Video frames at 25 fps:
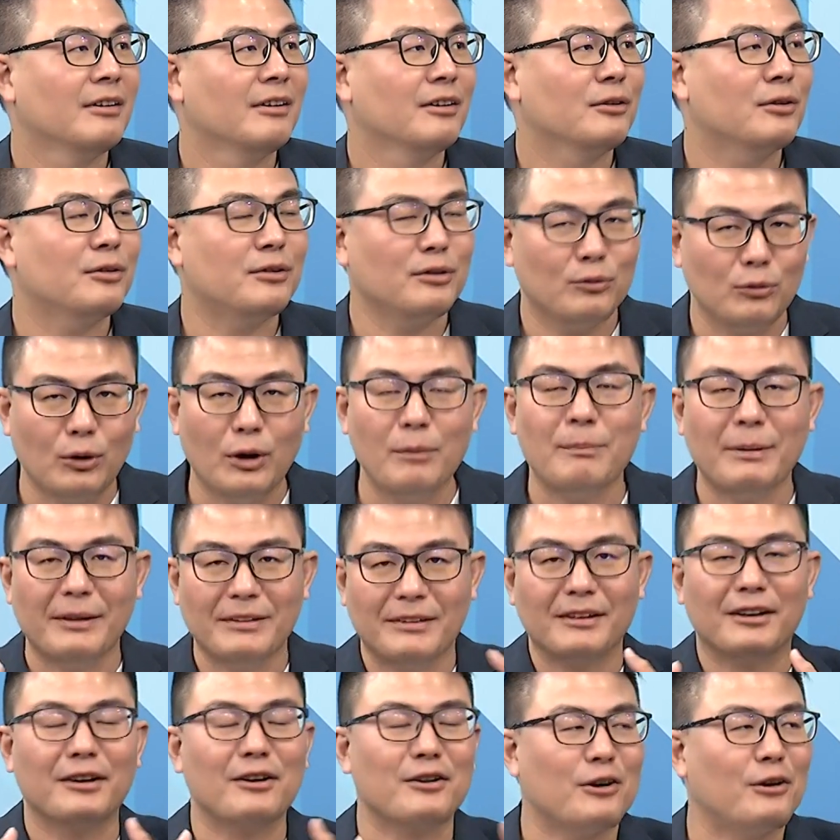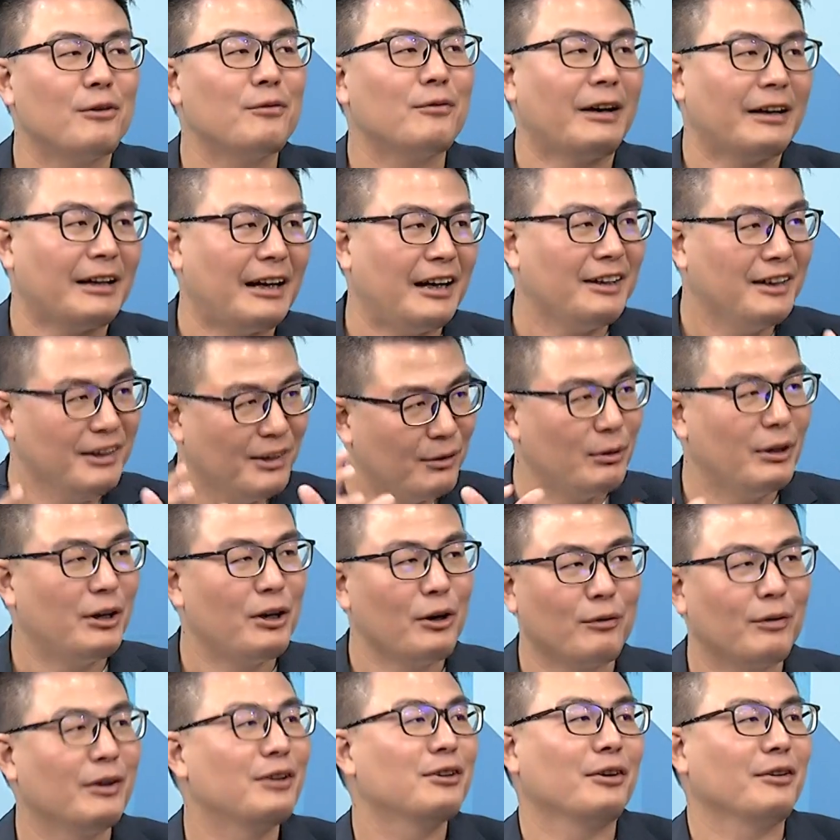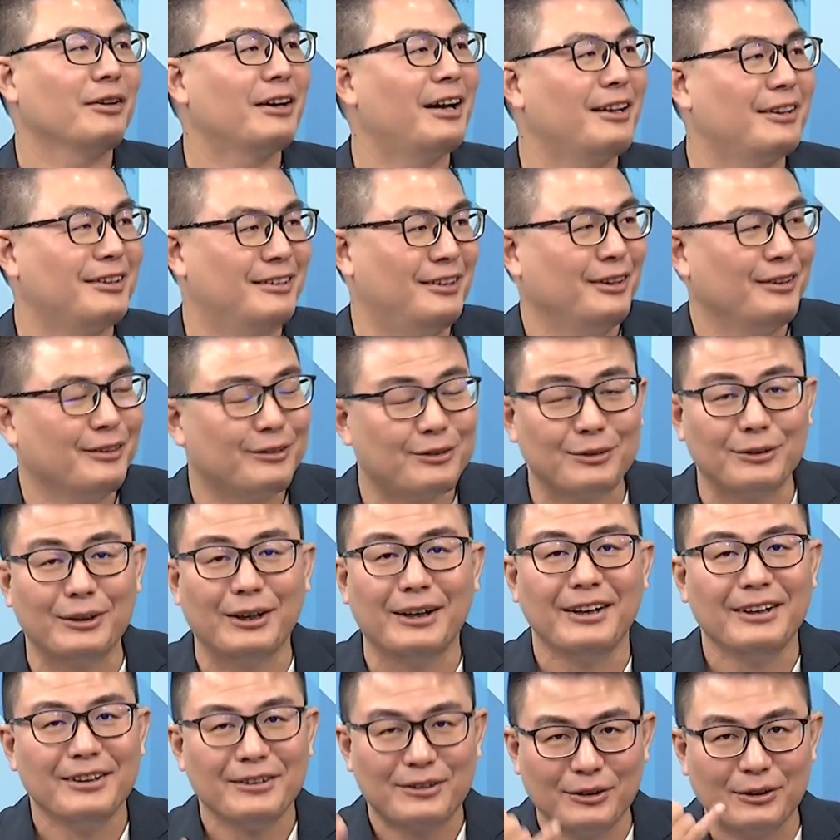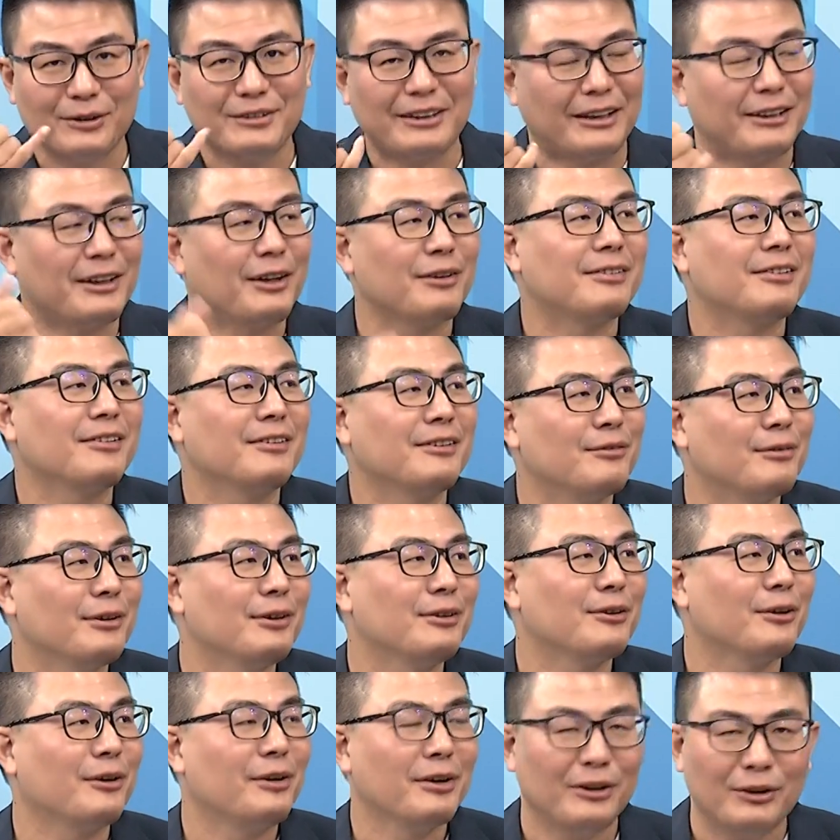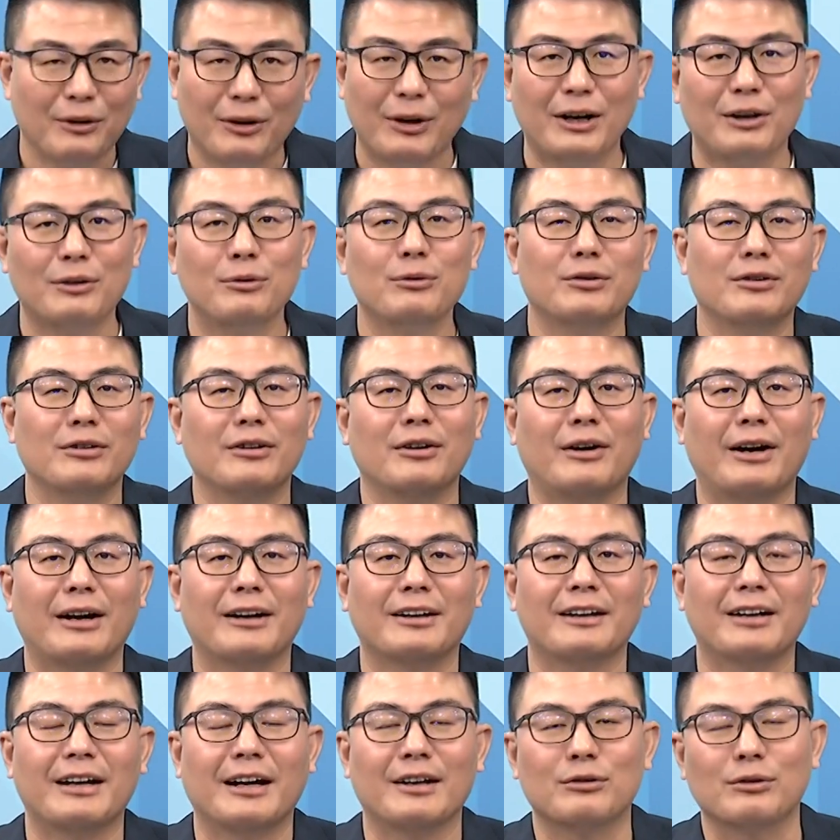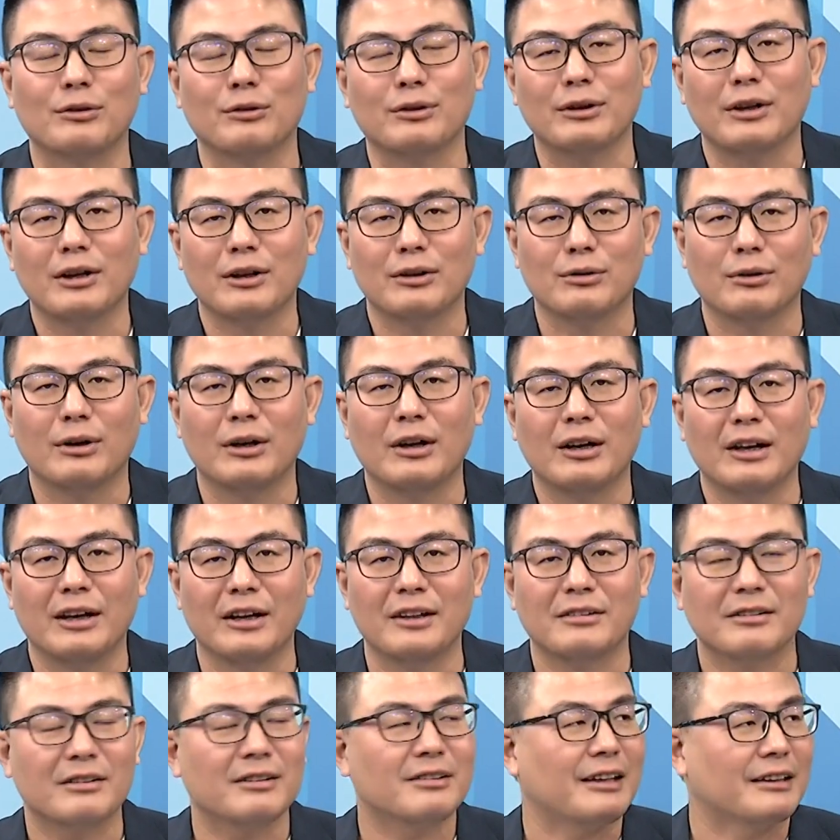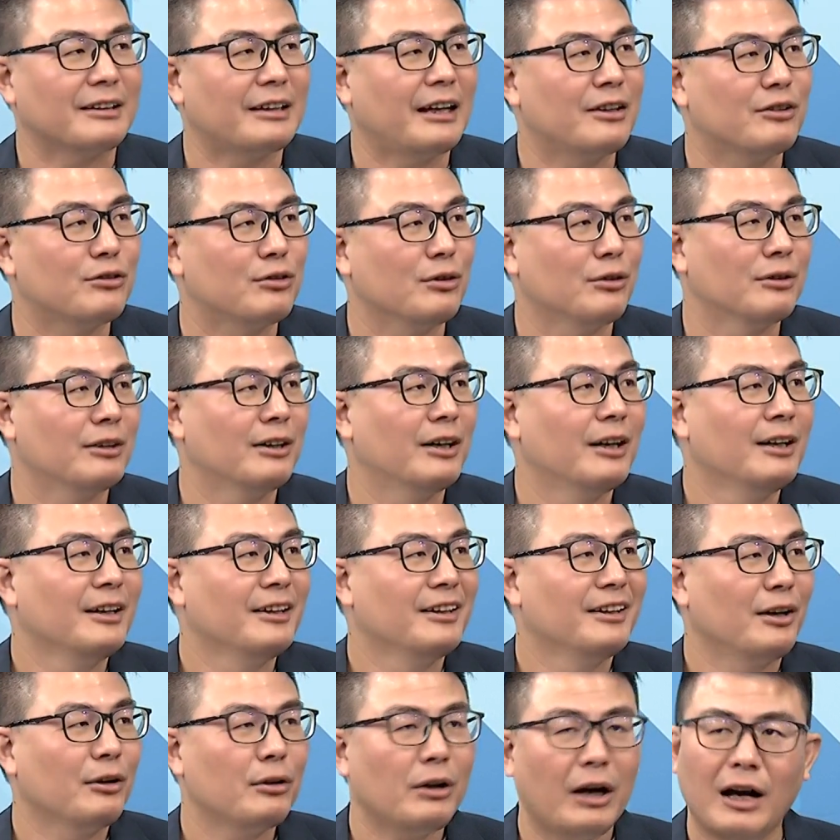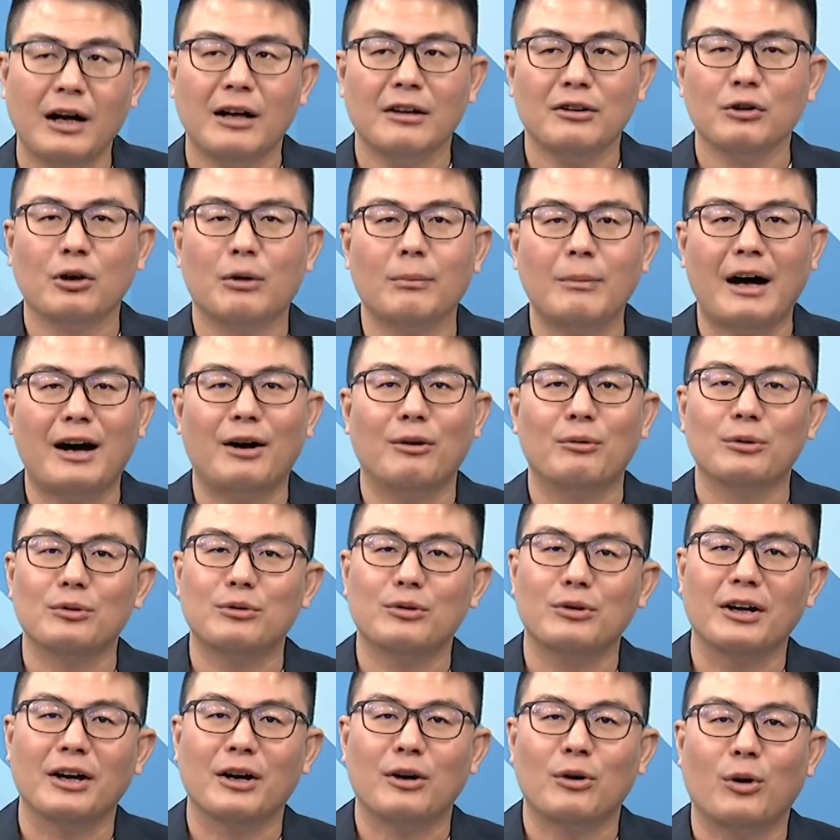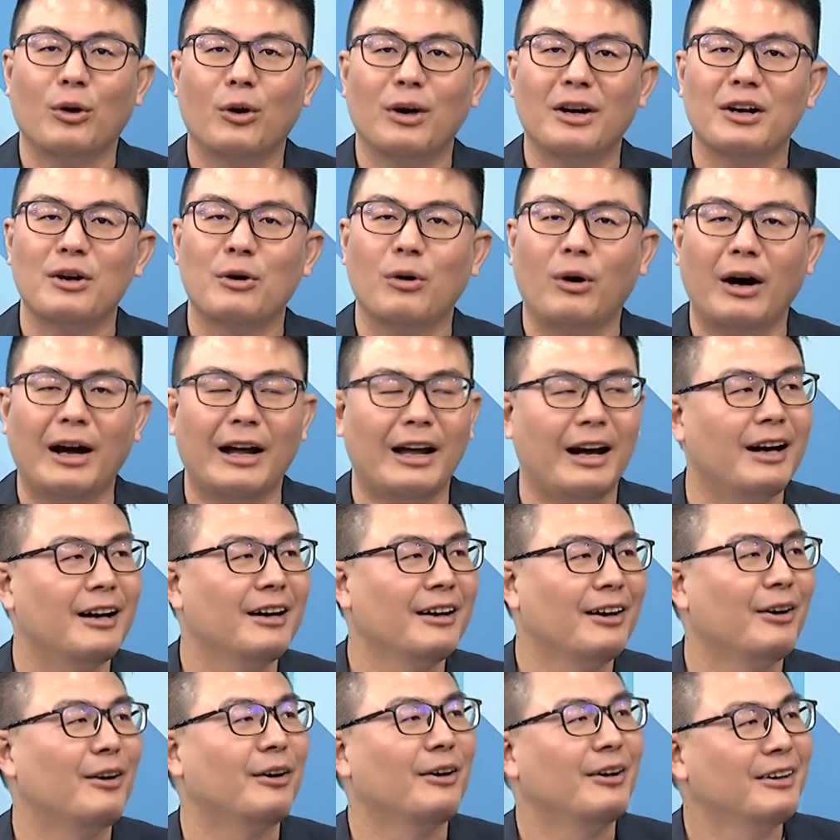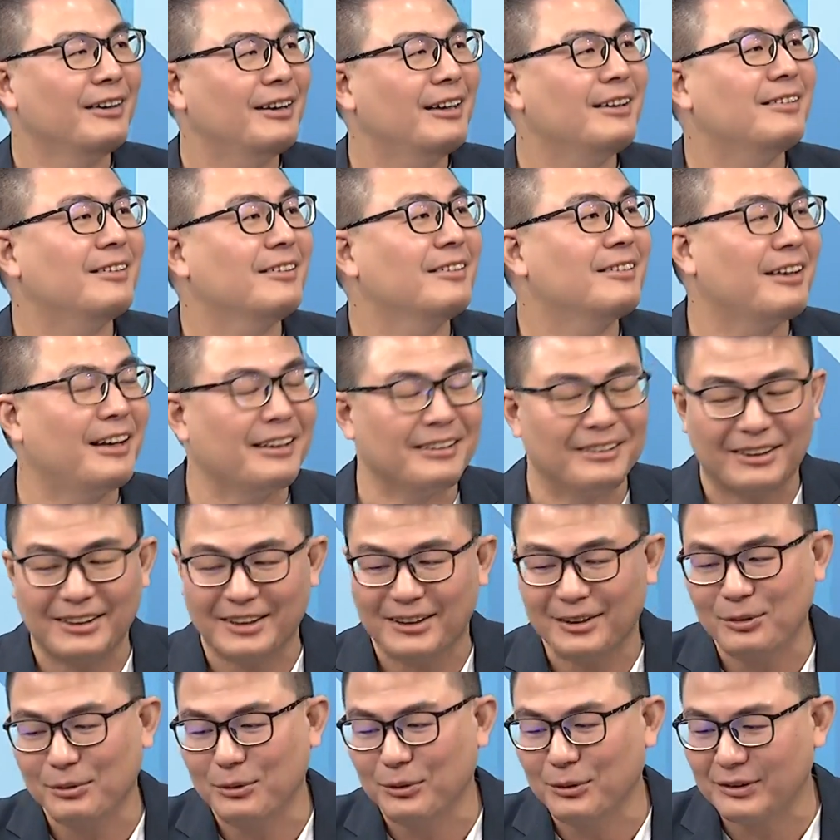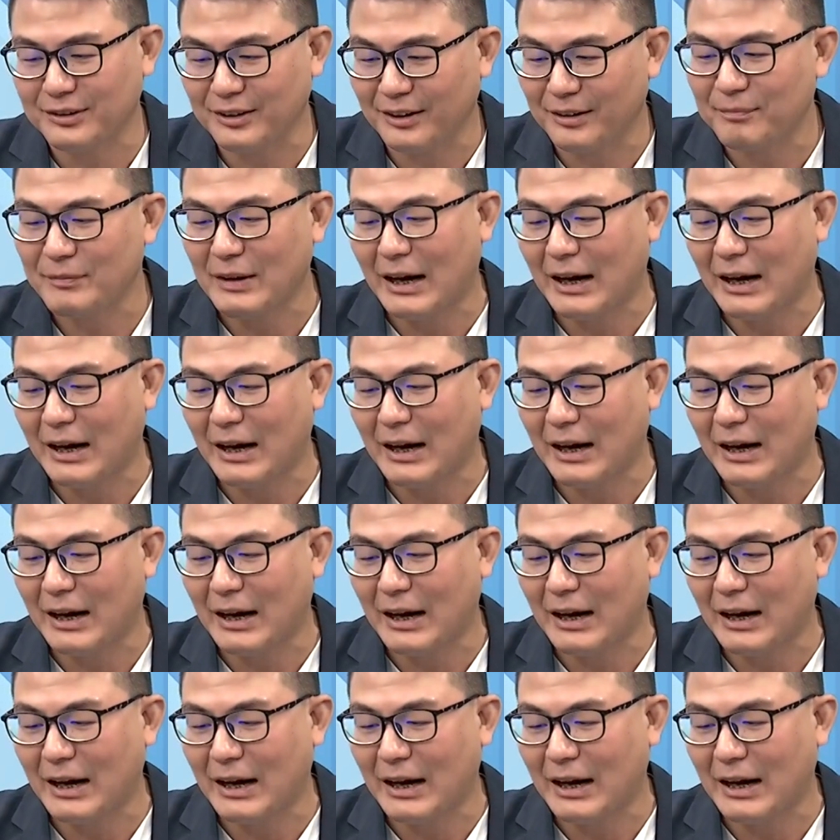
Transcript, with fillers: 就是原本这个攻防，他认为六分钟应该就结束了，结果讲到四十分钟。后来律师的话跟他说：“说，哎，你这个讲太久了啊，有吗？我觉得很快，很快啊。”哦，类似这样的一个过程。